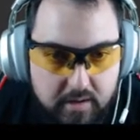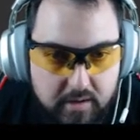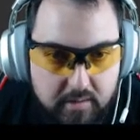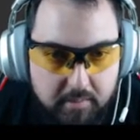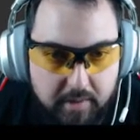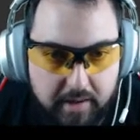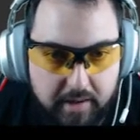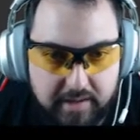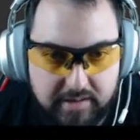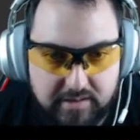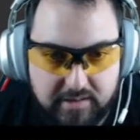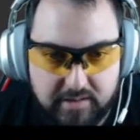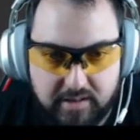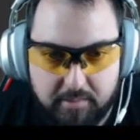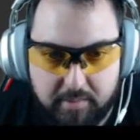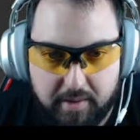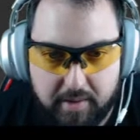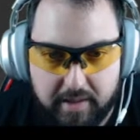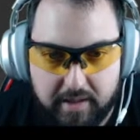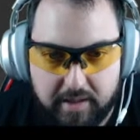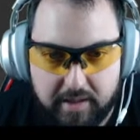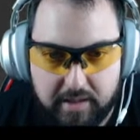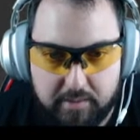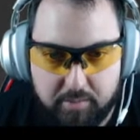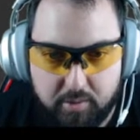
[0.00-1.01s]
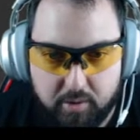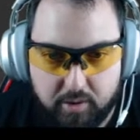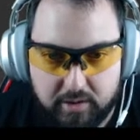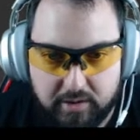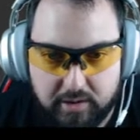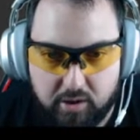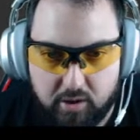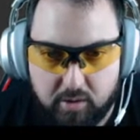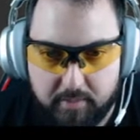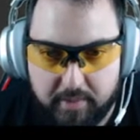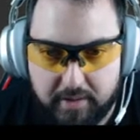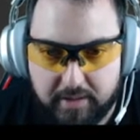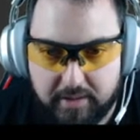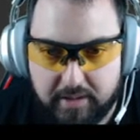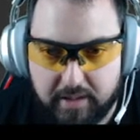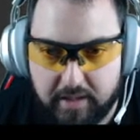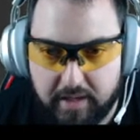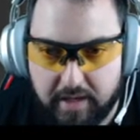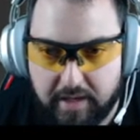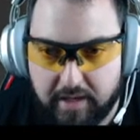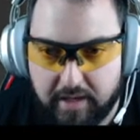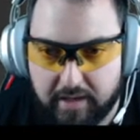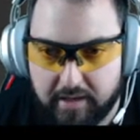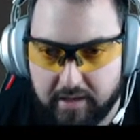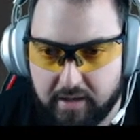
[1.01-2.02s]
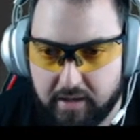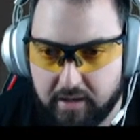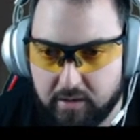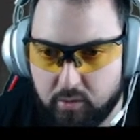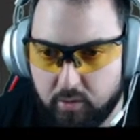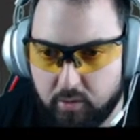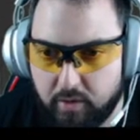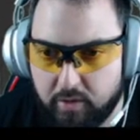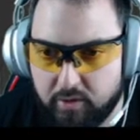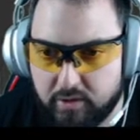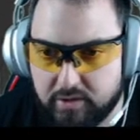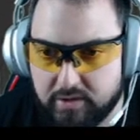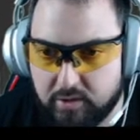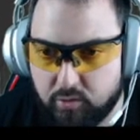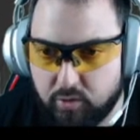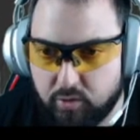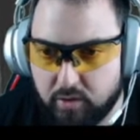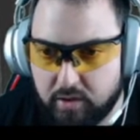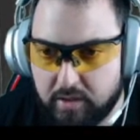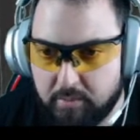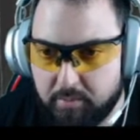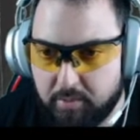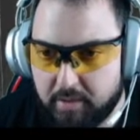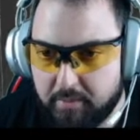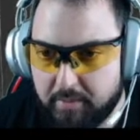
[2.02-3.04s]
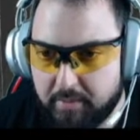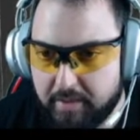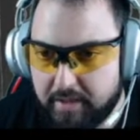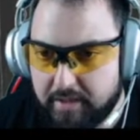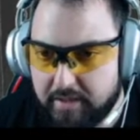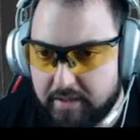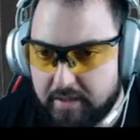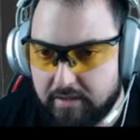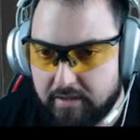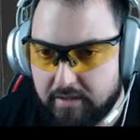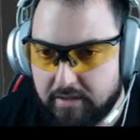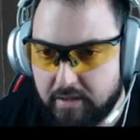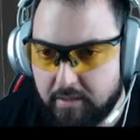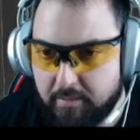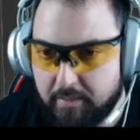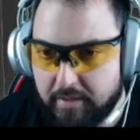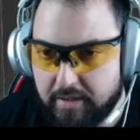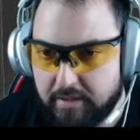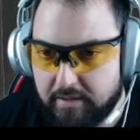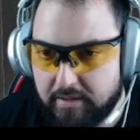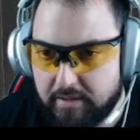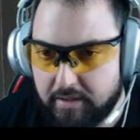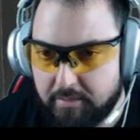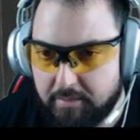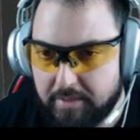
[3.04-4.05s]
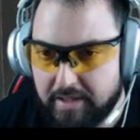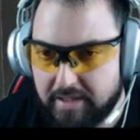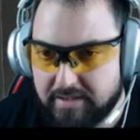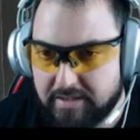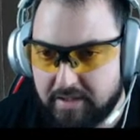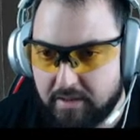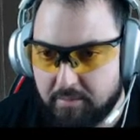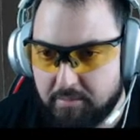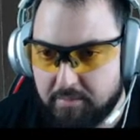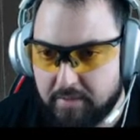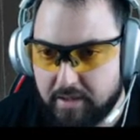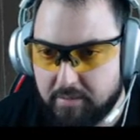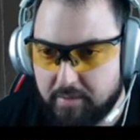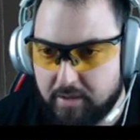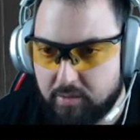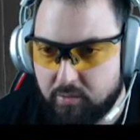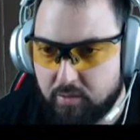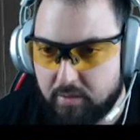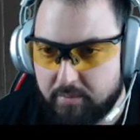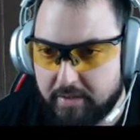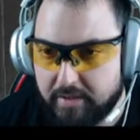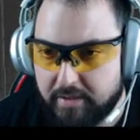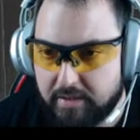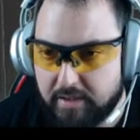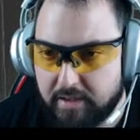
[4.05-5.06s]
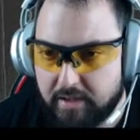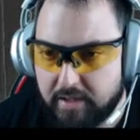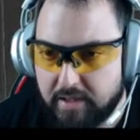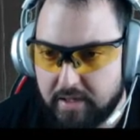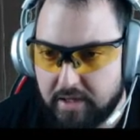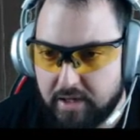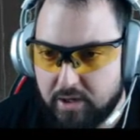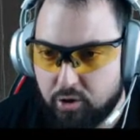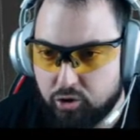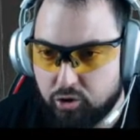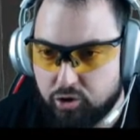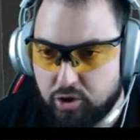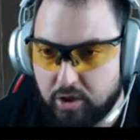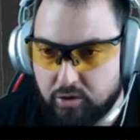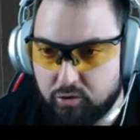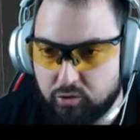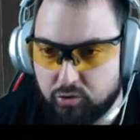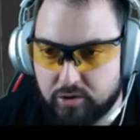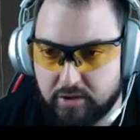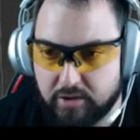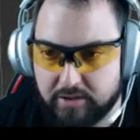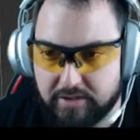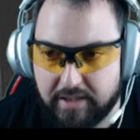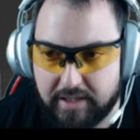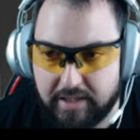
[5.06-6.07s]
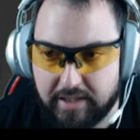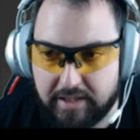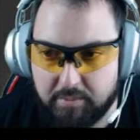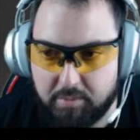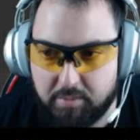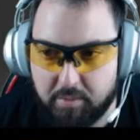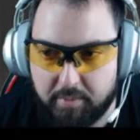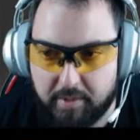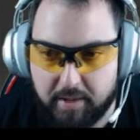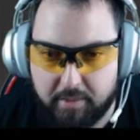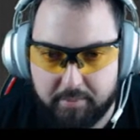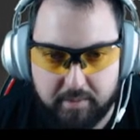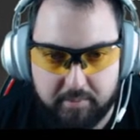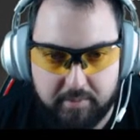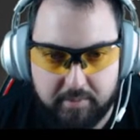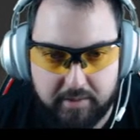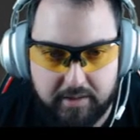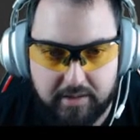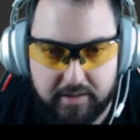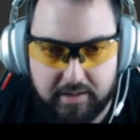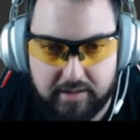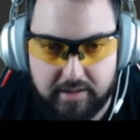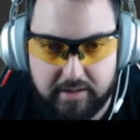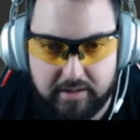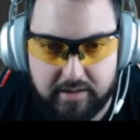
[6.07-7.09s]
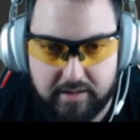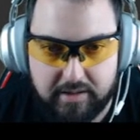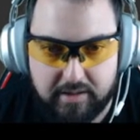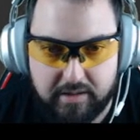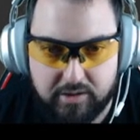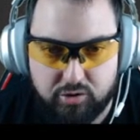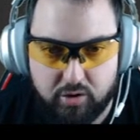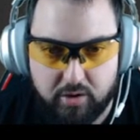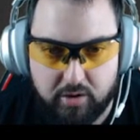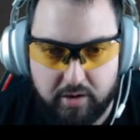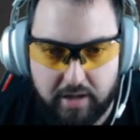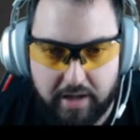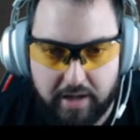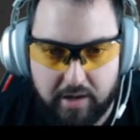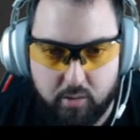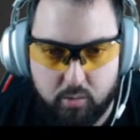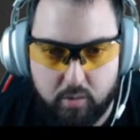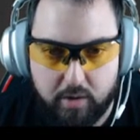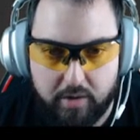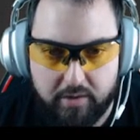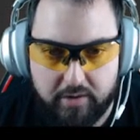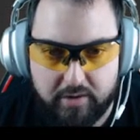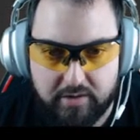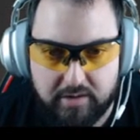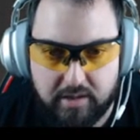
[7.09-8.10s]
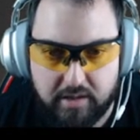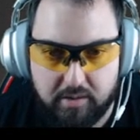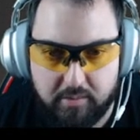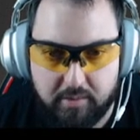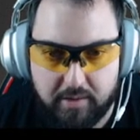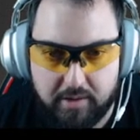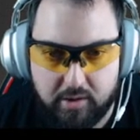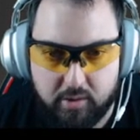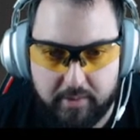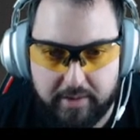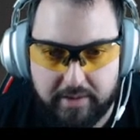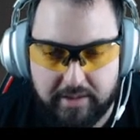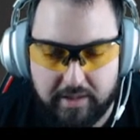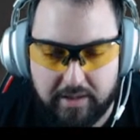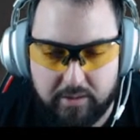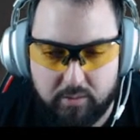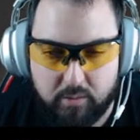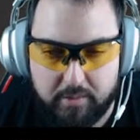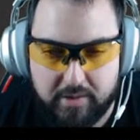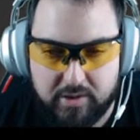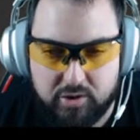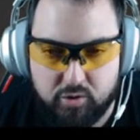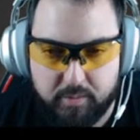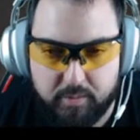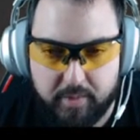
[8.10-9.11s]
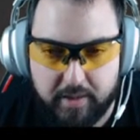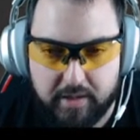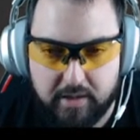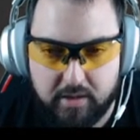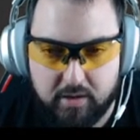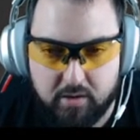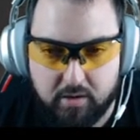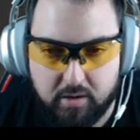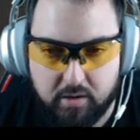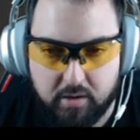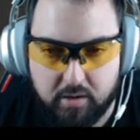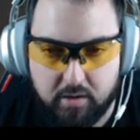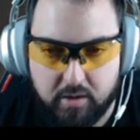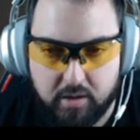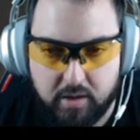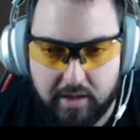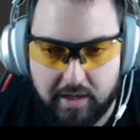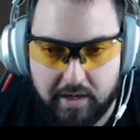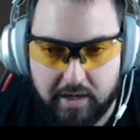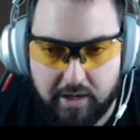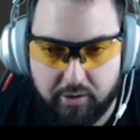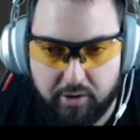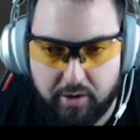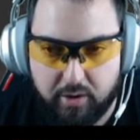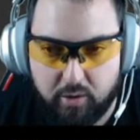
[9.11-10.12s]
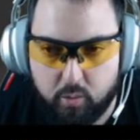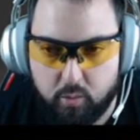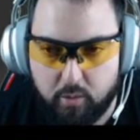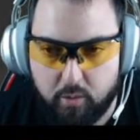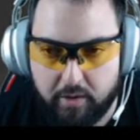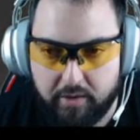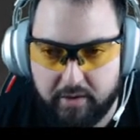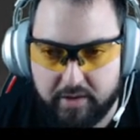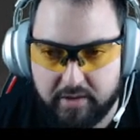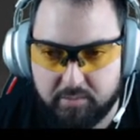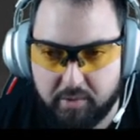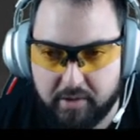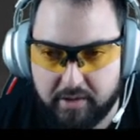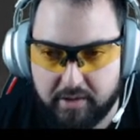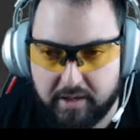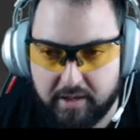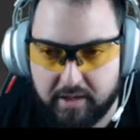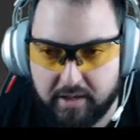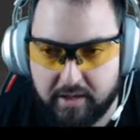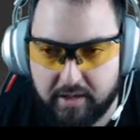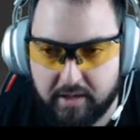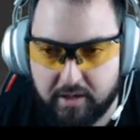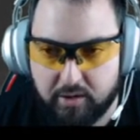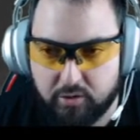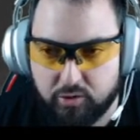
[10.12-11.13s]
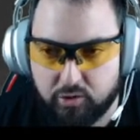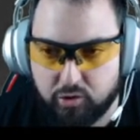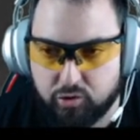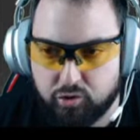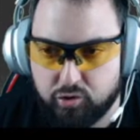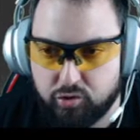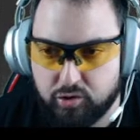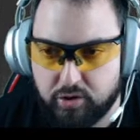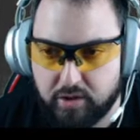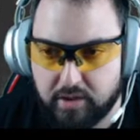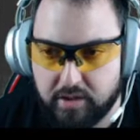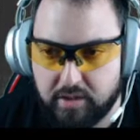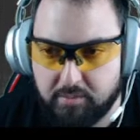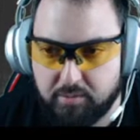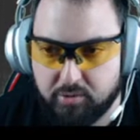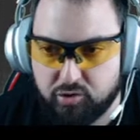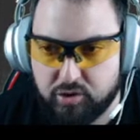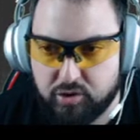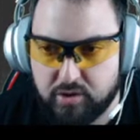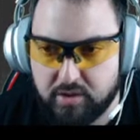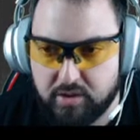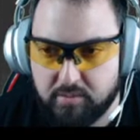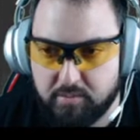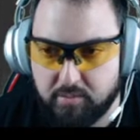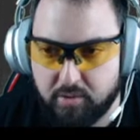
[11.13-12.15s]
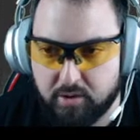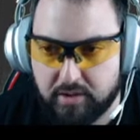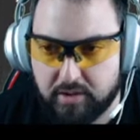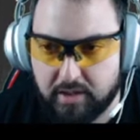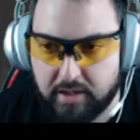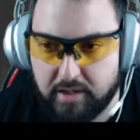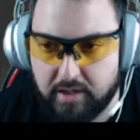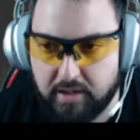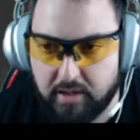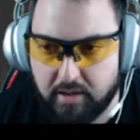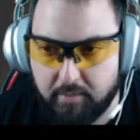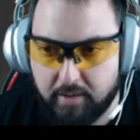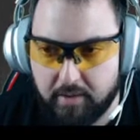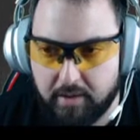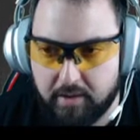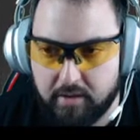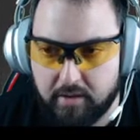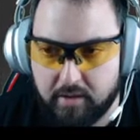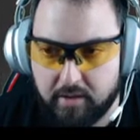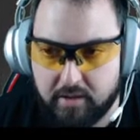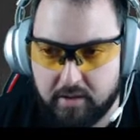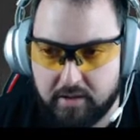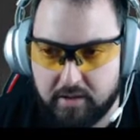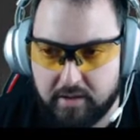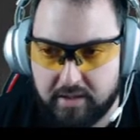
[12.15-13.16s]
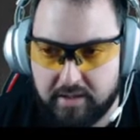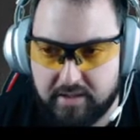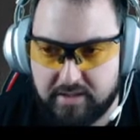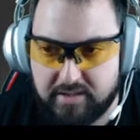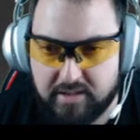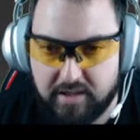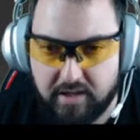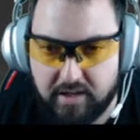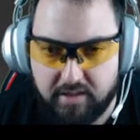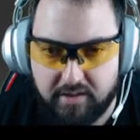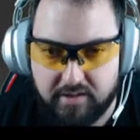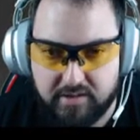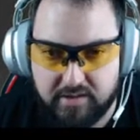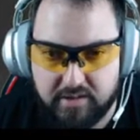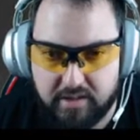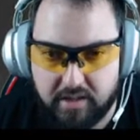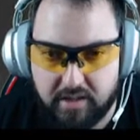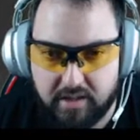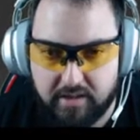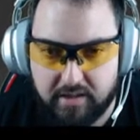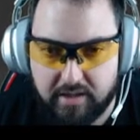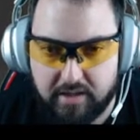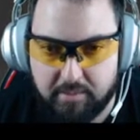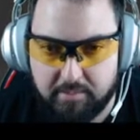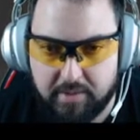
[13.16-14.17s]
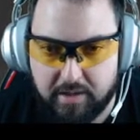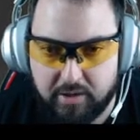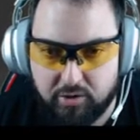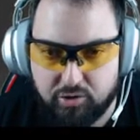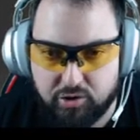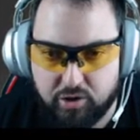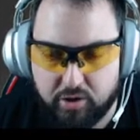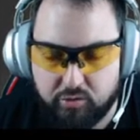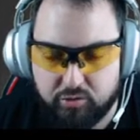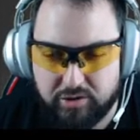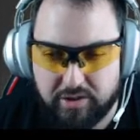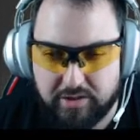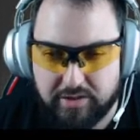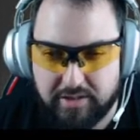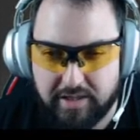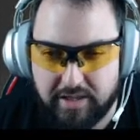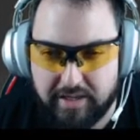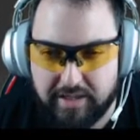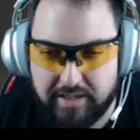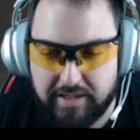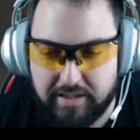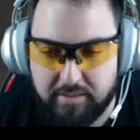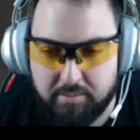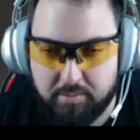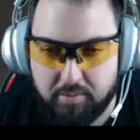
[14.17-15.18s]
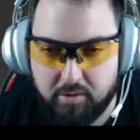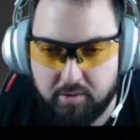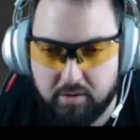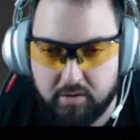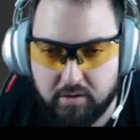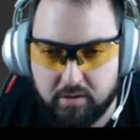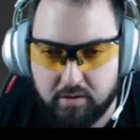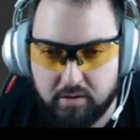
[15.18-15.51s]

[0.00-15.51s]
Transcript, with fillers: Vale, sistema de equipo. Anteriormente, al agregar jugadores a tu equipo, debías cambiar manualmente los ajustes del equipo para permitir el ingreso a, a jugadores de nivel 99 y superior. Ahora los jugadores pueden agregar a otros sus equipos sin importar el nivel y sin necesidad de cambiar los ajustes del equipo.